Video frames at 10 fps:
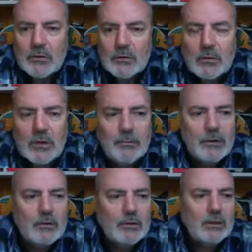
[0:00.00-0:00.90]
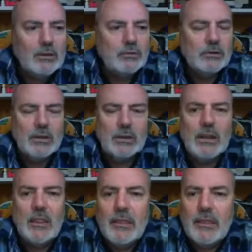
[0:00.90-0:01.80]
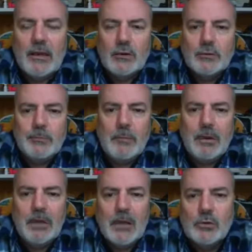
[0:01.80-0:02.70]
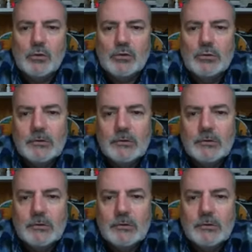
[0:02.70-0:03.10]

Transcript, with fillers: un avión de los que lanzan los pepinacos.